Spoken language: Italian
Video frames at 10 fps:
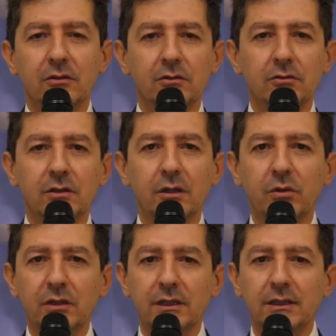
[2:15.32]
con tutte le
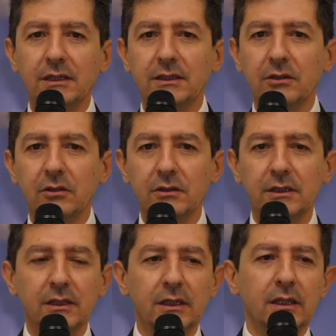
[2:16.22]
buone
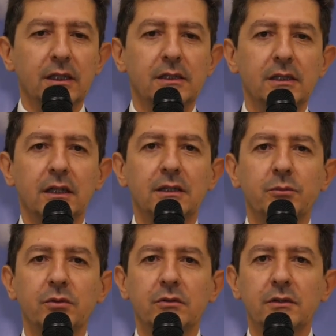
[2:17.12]
intenzioni, sia dal
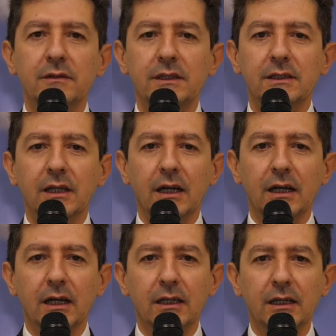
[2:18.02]
punto di
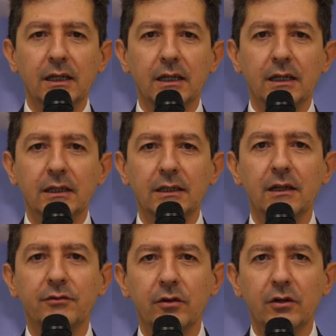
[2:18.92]
vista anche
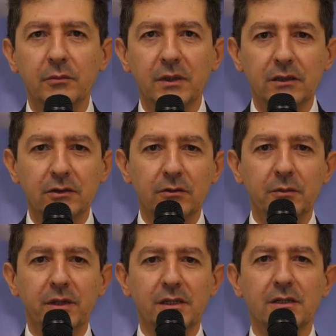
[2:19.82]
della forma, di
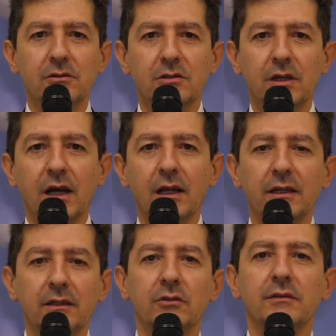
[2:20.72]
un'impresa sociale,
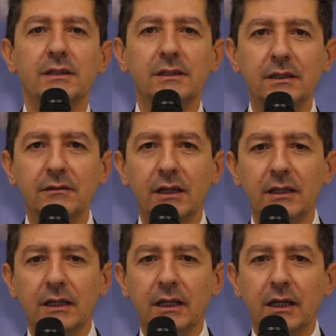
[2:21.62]
innovativa,
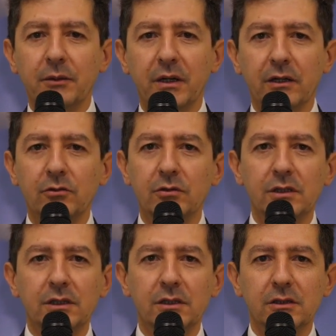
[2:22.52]
per
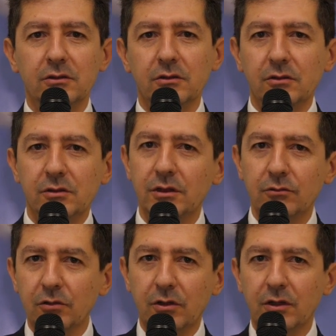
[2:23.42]
cui sono
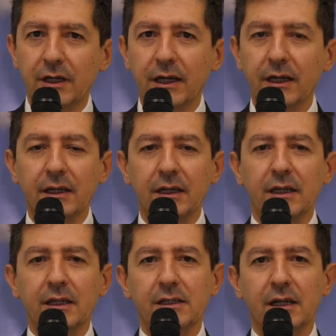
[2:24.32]
sicuro che
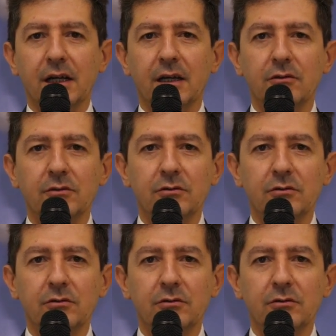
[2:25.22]
sarà un